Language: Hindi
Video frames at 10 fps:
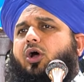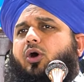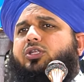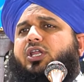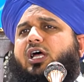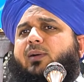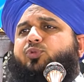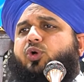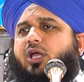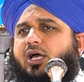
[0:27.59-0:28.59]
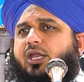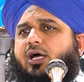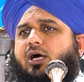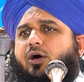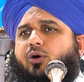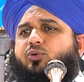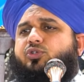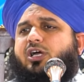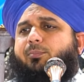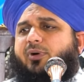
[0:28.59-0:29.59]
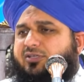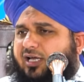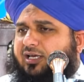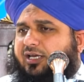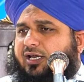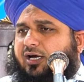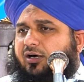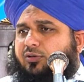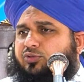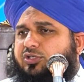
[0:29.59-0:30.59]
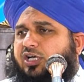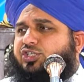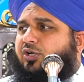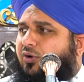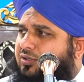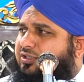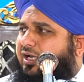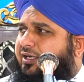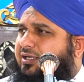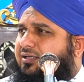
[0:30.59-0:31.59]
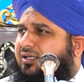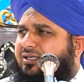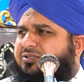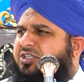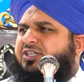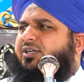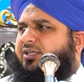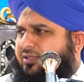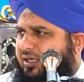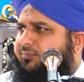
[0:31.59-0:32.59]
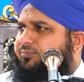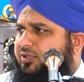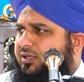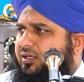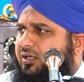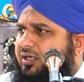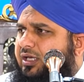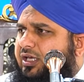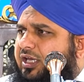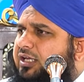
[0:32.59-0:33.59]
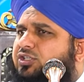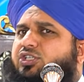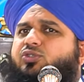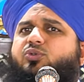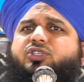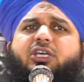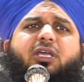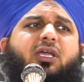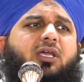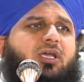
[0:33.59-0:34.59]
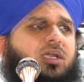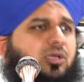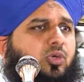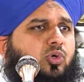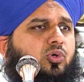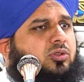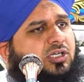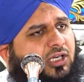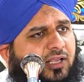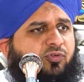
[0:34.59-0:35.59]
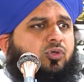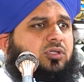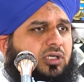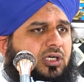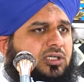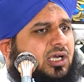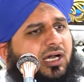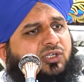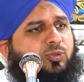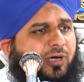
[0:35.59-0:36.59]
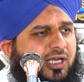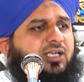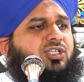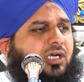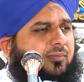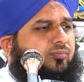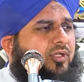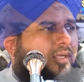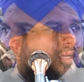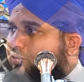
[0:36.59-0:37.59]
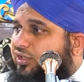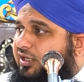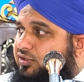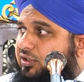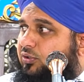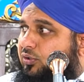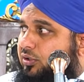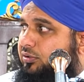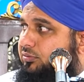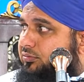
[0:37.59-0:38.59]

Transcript: और जनाब दौड़ाना और उसका मज़ा लेना और उसका शौक़ ज़ाहिर करना ये ठीक नहीं है इन चीज़ों से लोगों को तकलीफ़ होती है ये आजमाइश है और सियासी लोग